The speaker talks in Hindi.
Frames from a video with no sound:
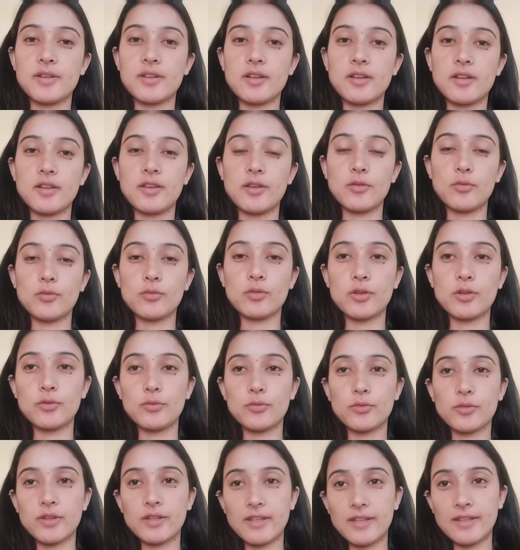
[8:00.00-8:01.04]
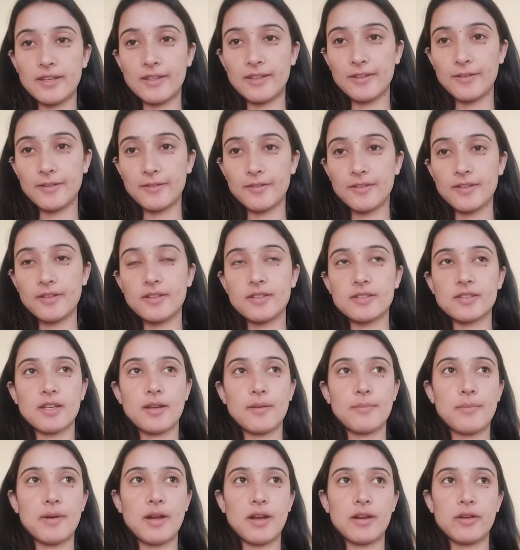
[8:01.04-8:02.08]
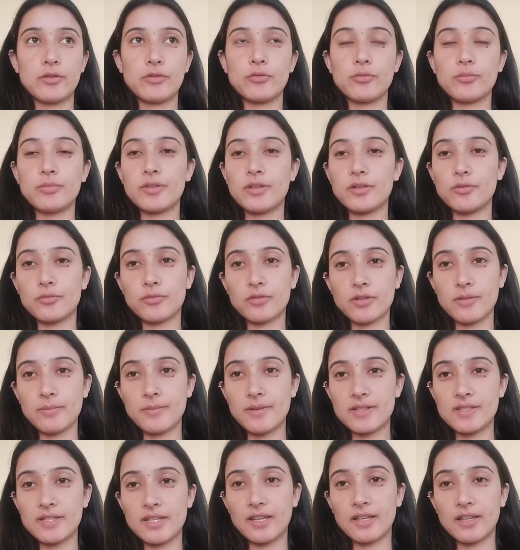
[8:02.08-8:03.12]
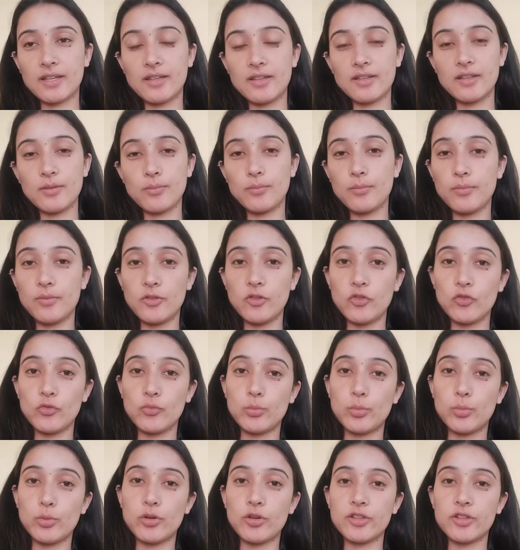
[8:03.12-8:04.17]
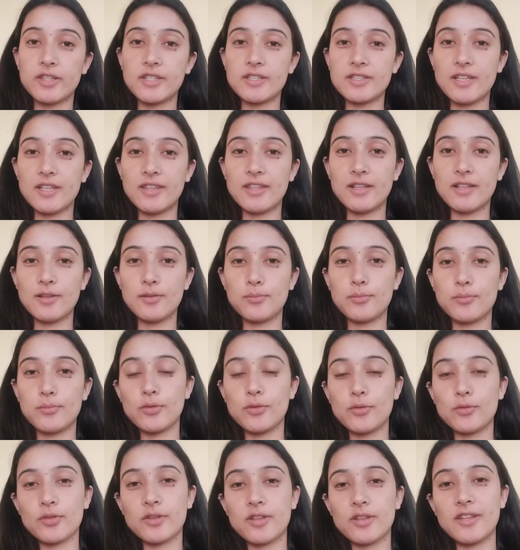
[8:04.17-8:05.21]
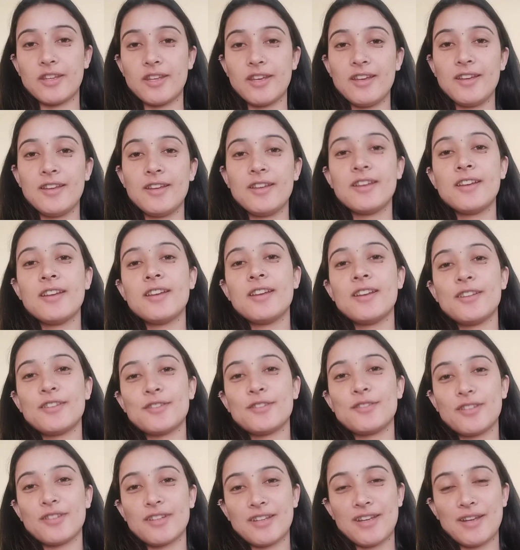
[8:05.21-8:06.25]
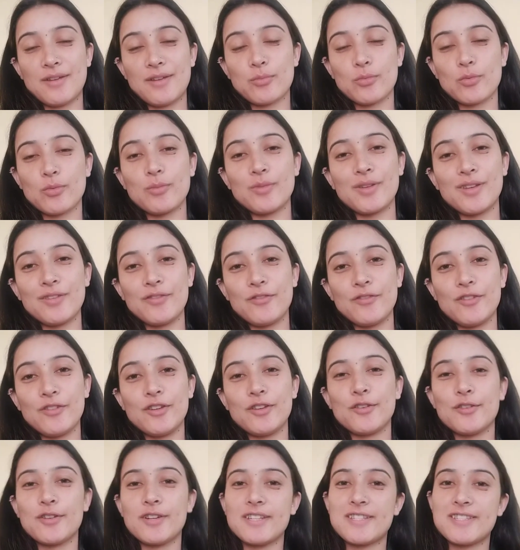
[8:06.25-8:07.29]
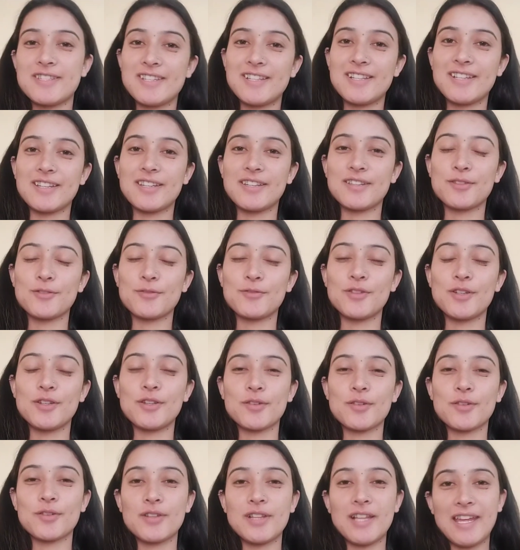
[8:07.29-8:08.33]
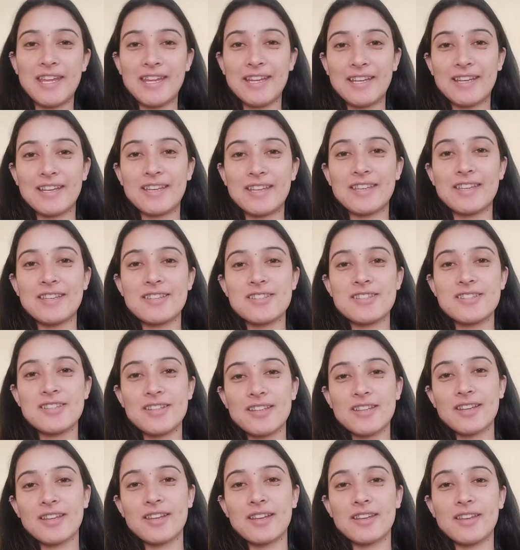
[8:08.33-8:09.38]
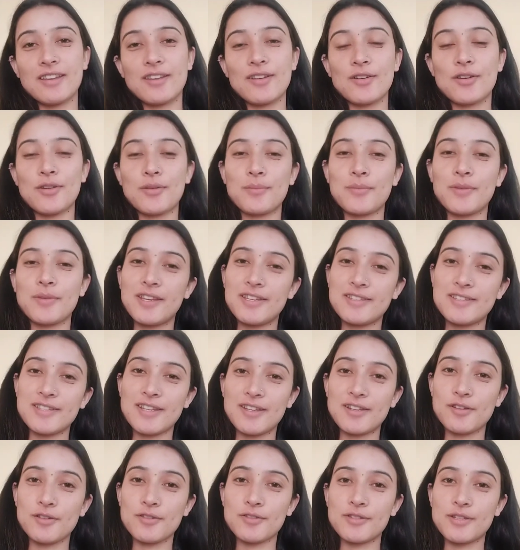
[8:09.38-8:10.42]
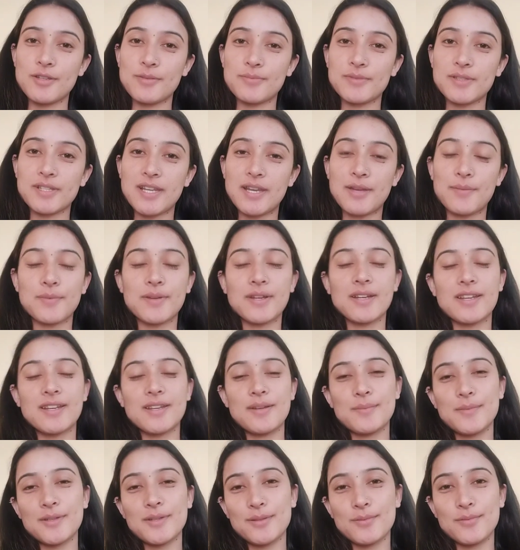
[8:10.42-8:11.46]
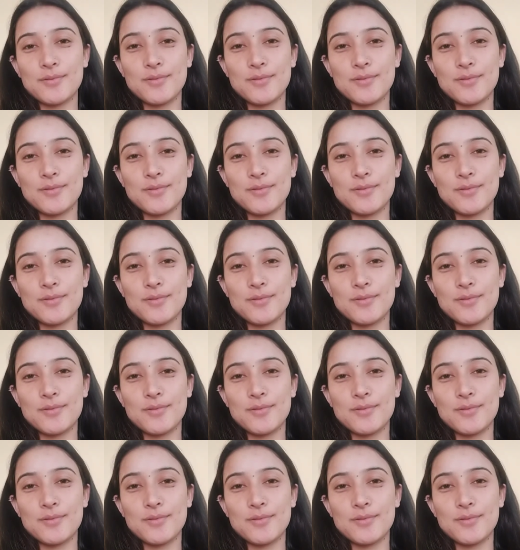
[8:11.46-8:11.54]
क्योंकि इसका पार्ट टू बनाऊँगी मैं सेकंड ये वीडियो बहुत ही ज़्यादा लंबी होगी है तो अगर आपको मेरी वीडियो अच्छी लगी तो वीडियो को लाइक करें शेयर करें और मेरे चैनल को सब्सक्राइब करना मत भूलना